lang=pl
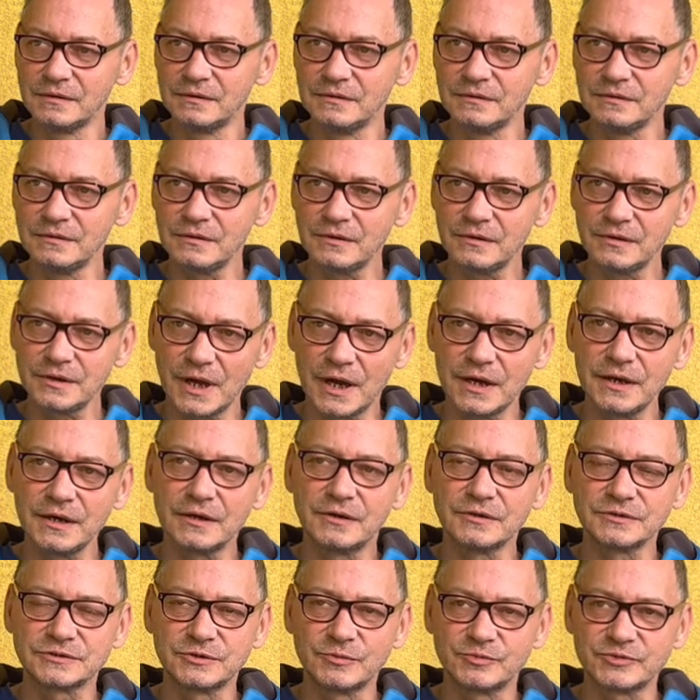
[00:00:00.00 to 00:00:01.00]
No ja
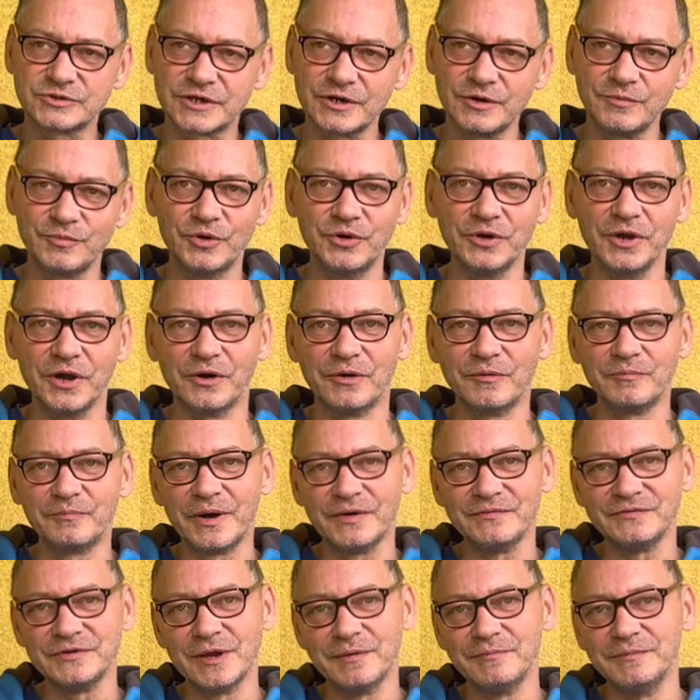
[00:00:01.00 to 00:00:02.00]
jego subskrybuję, on
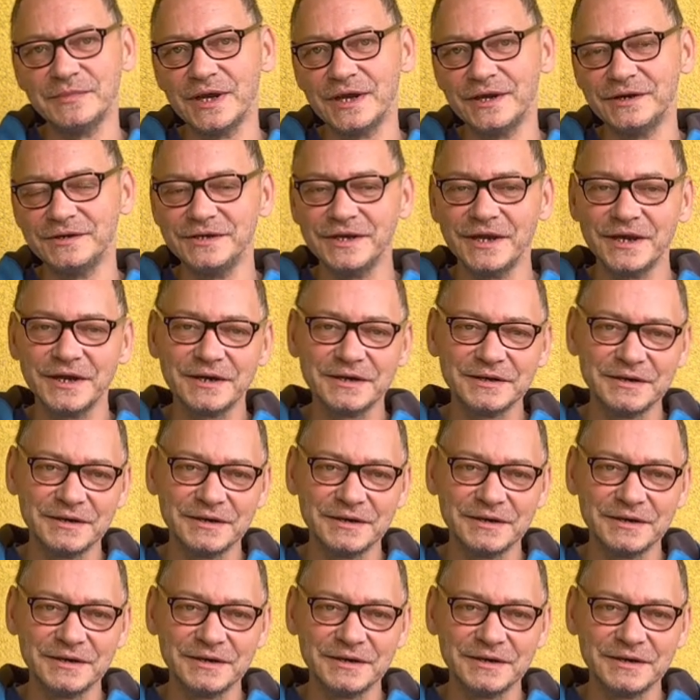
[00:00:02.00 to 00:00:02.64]
pewnie mnie nie,